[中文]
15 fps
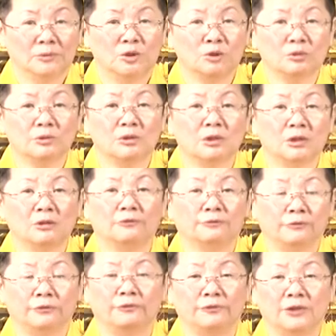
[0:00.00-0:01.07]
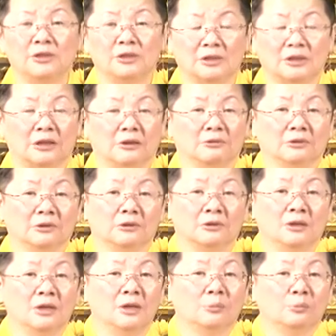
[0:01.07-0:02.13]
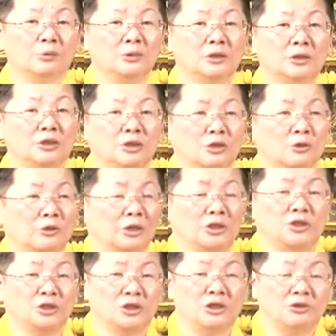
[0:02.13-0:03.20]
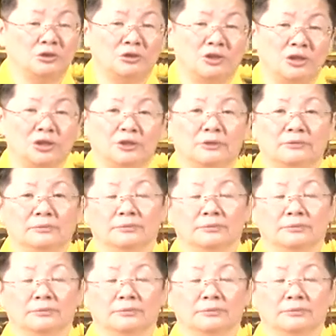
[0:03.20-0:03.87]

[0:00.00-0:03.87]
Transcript: 众生的福分少了，不是只有一个经济。